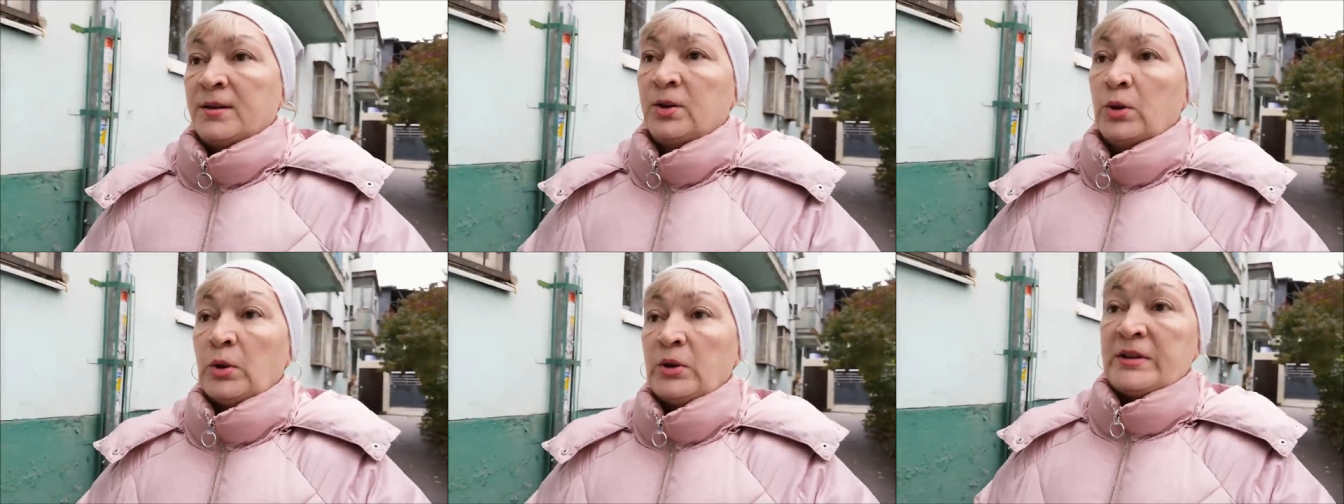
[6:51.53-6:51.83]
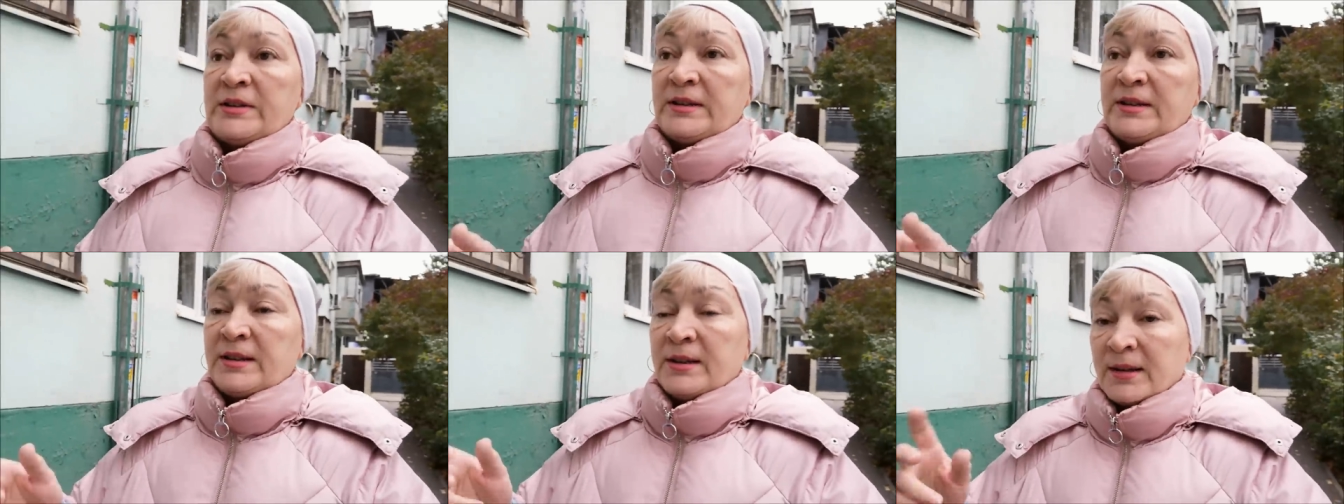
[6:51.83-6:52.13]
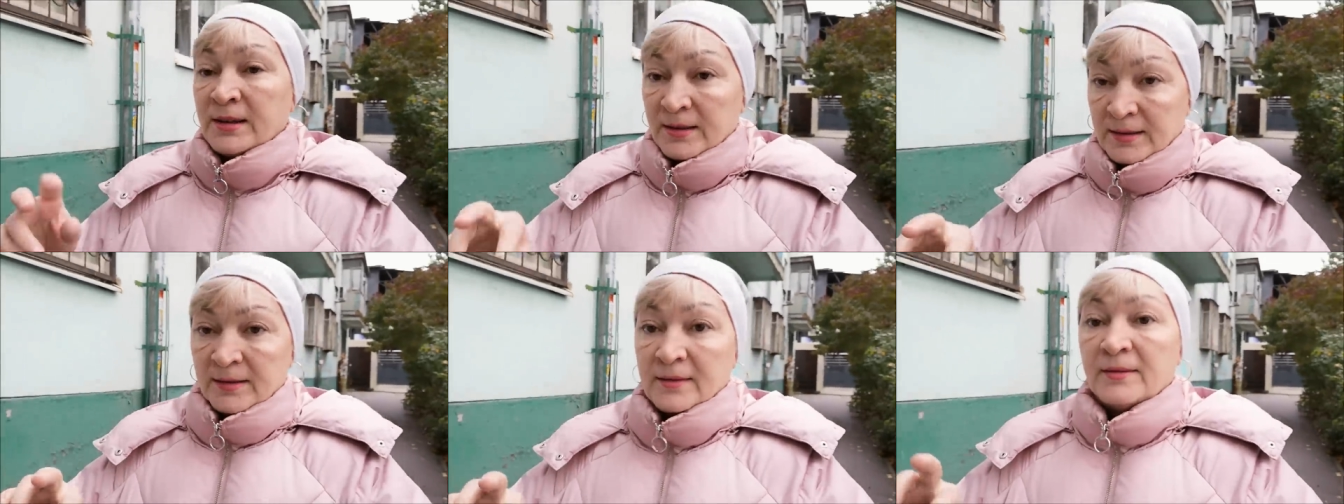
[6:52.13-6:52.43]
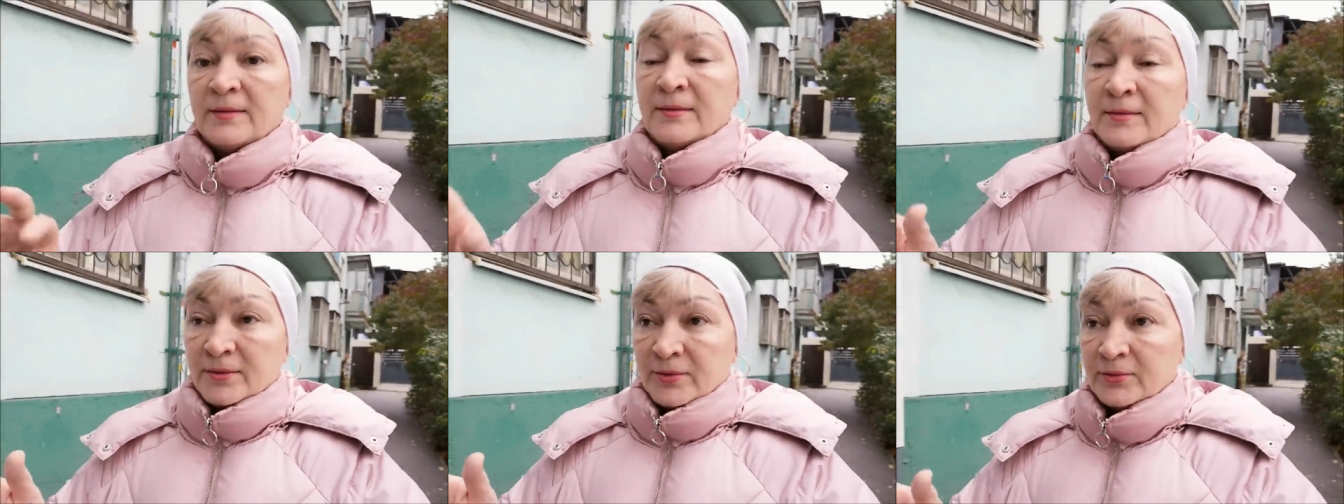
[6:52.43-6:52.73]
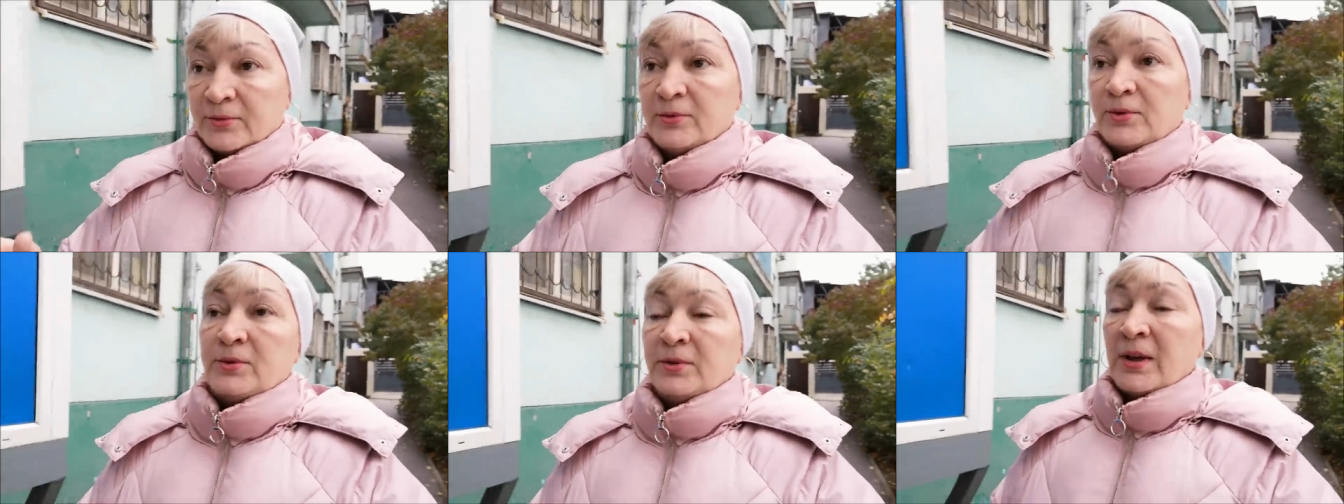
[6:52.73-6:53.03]
То есть
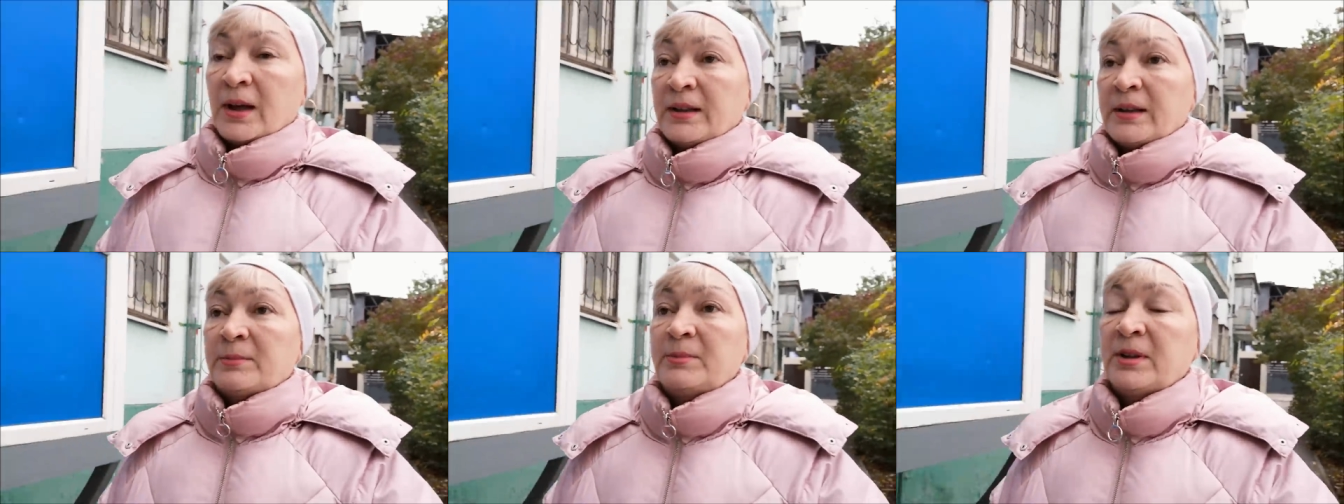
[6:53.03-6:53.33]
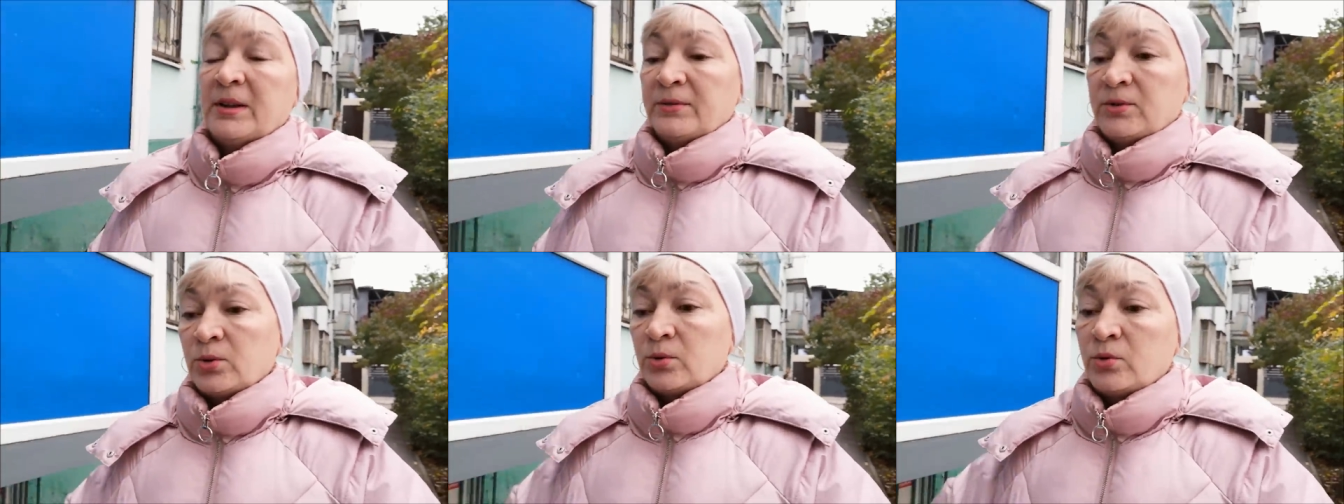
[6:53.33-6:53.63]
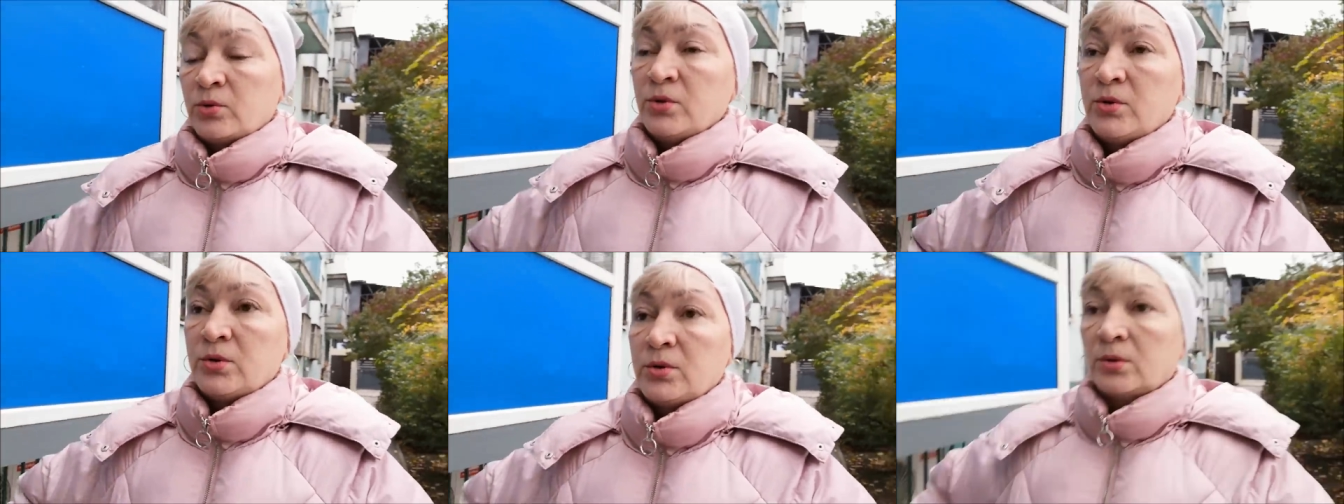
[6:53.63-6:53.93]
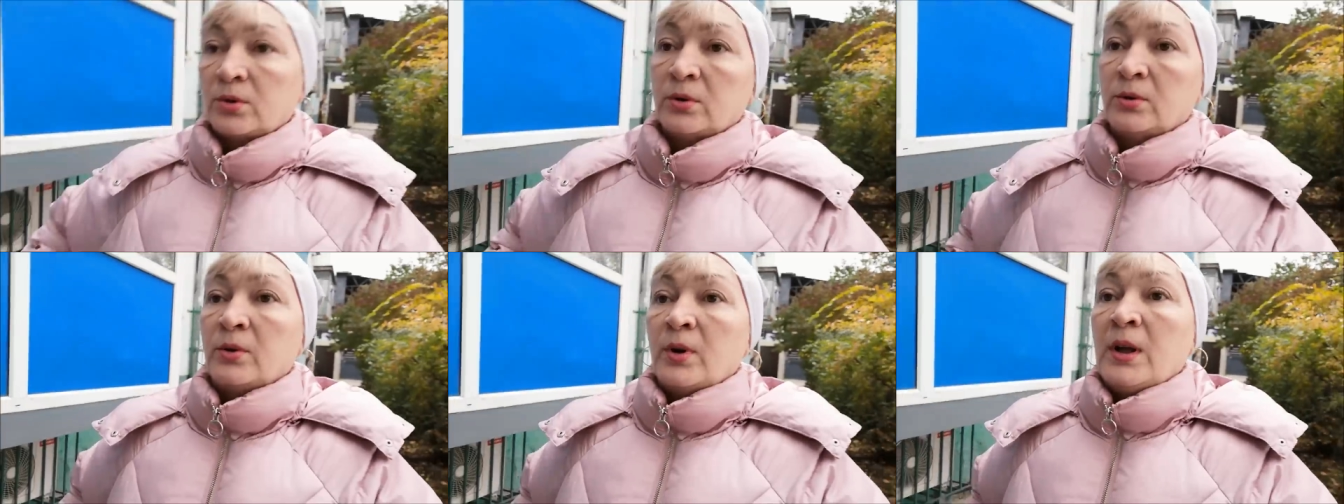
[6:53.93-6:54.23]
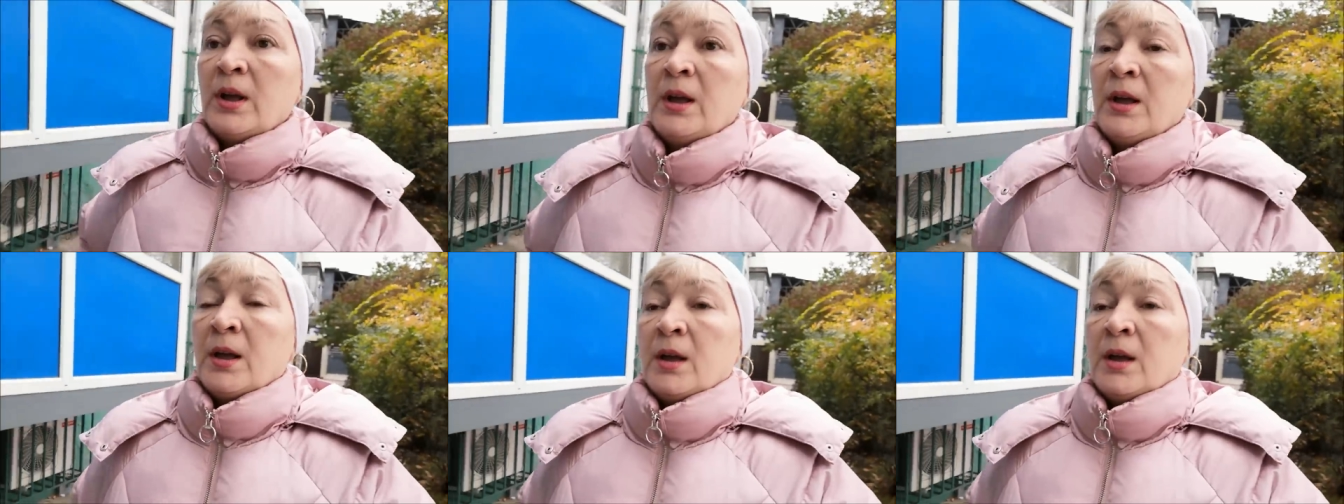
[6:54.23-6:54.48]
надо было в другую сторону.